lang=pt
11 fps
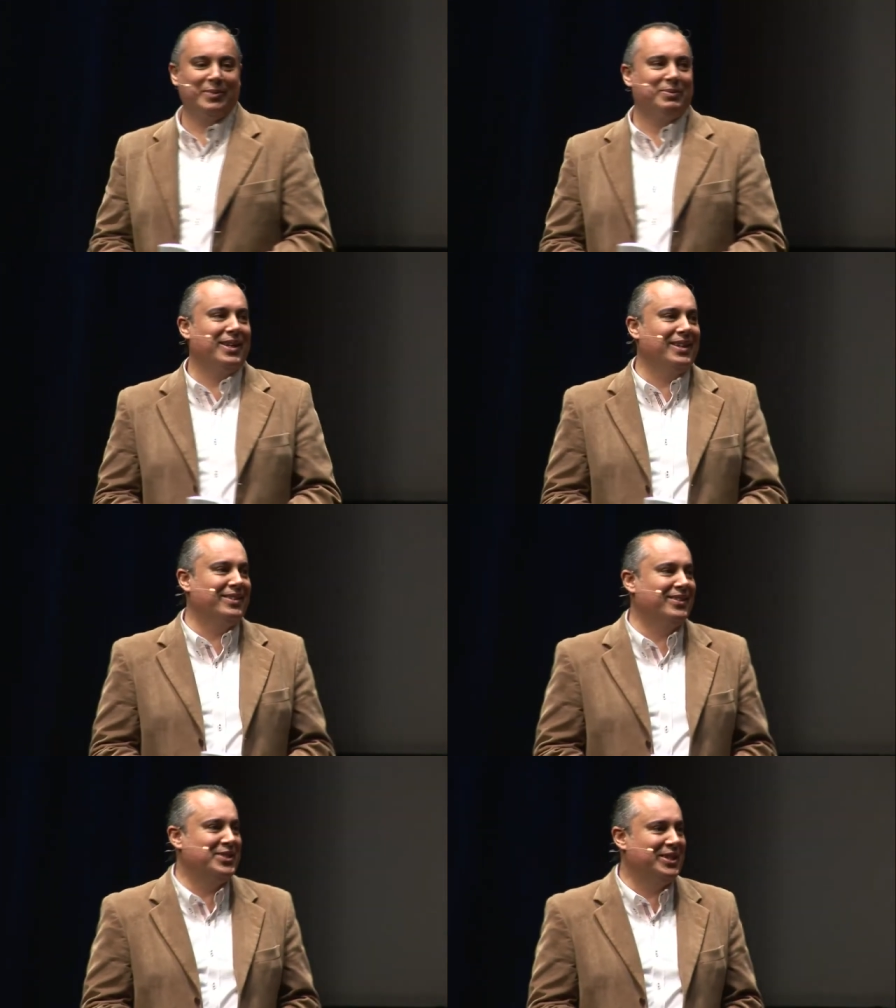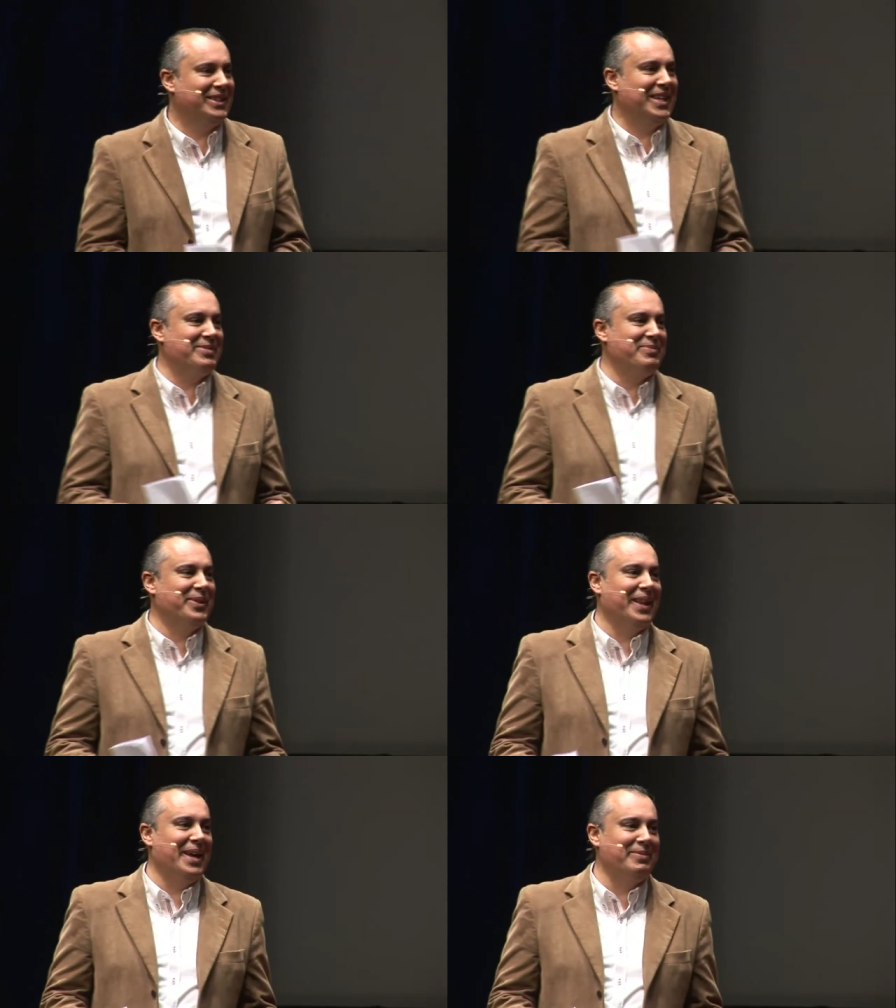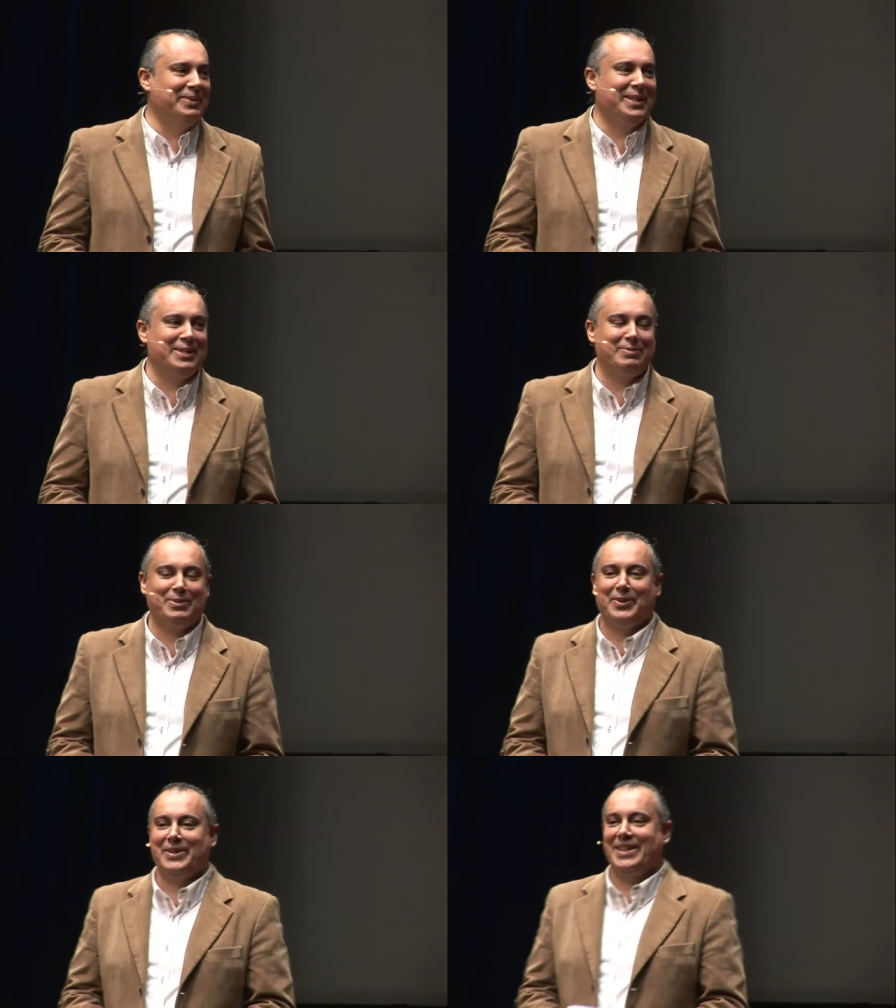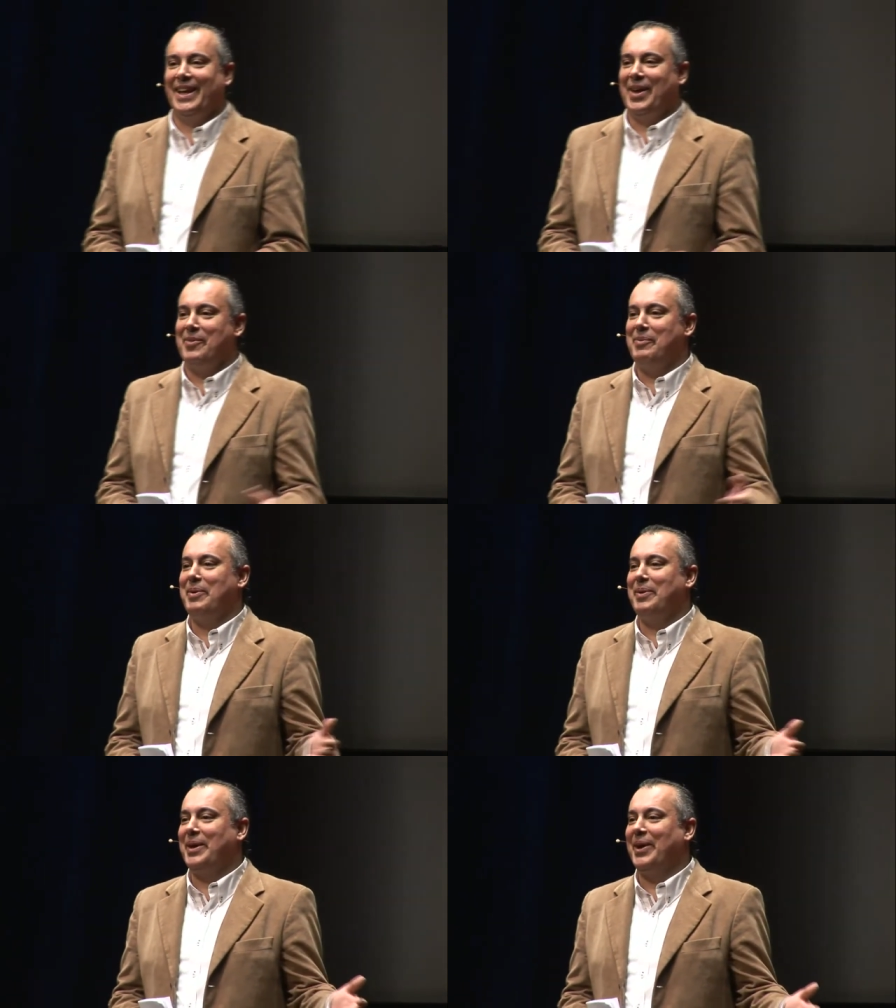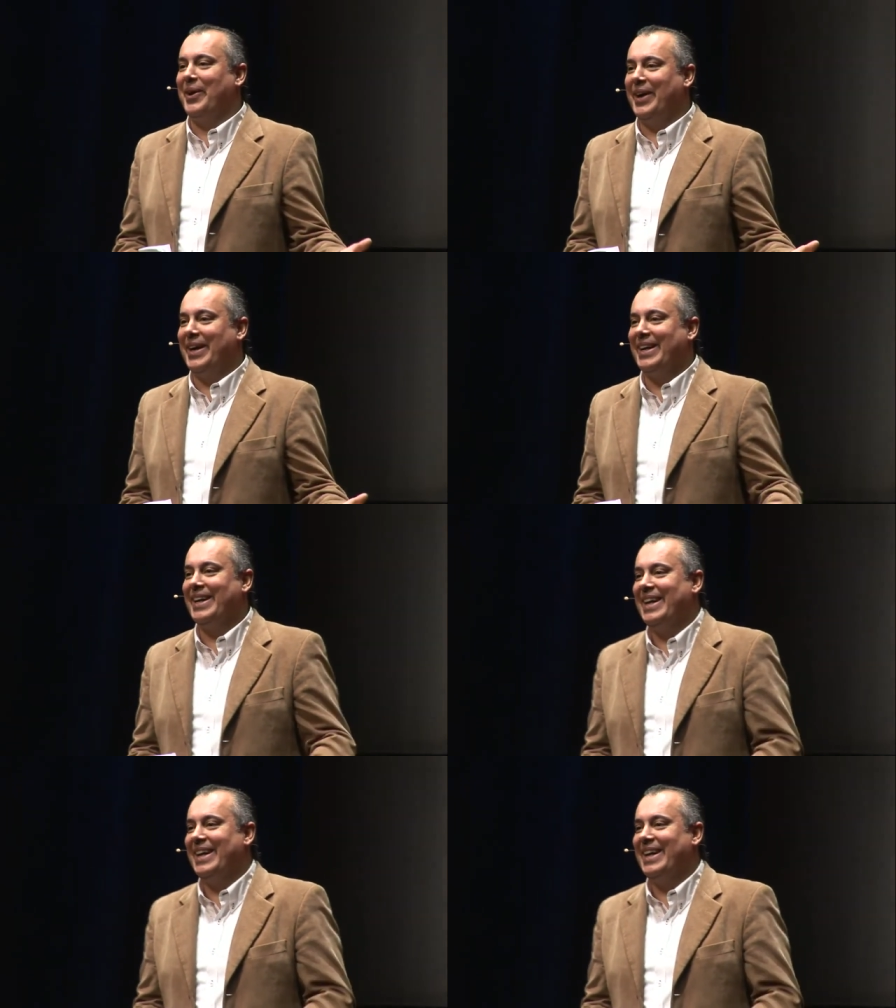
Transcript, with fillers: portanto a gente tem que modelar muitas pessoas, ele é o meu herói